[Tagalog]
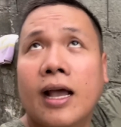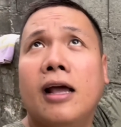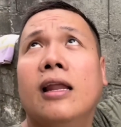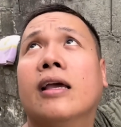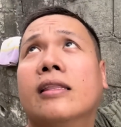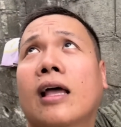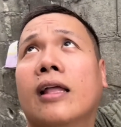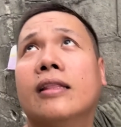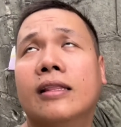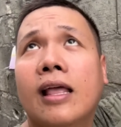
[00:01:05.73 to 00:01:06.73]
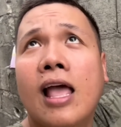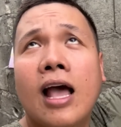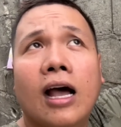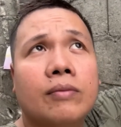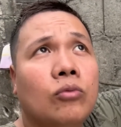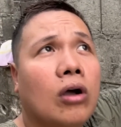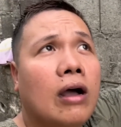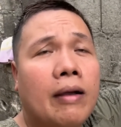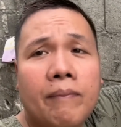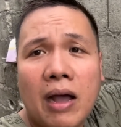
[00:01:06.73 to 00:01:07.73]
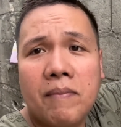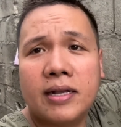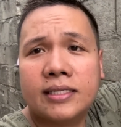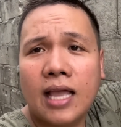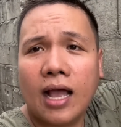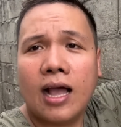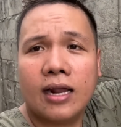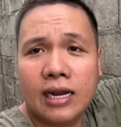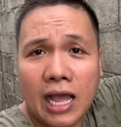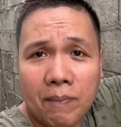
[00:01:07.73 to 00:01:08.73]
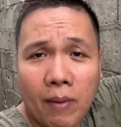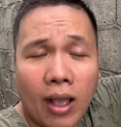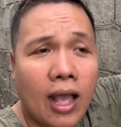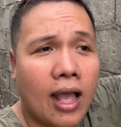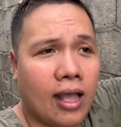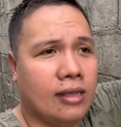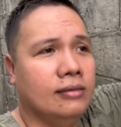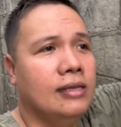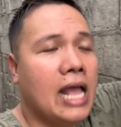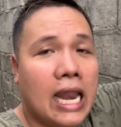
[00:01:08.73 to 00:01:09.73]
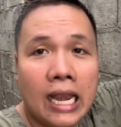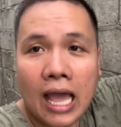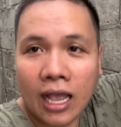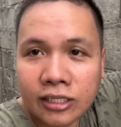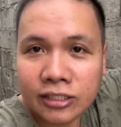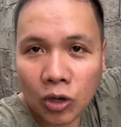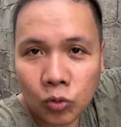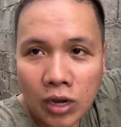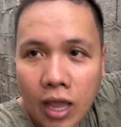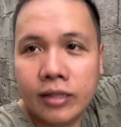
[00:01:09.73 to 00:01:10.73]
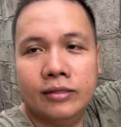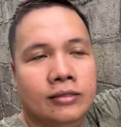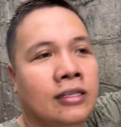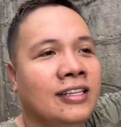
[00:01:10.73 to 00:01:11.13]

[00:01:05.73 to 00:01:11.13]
kalangitan at mukhang babagsak ang napaka lakas na ulan.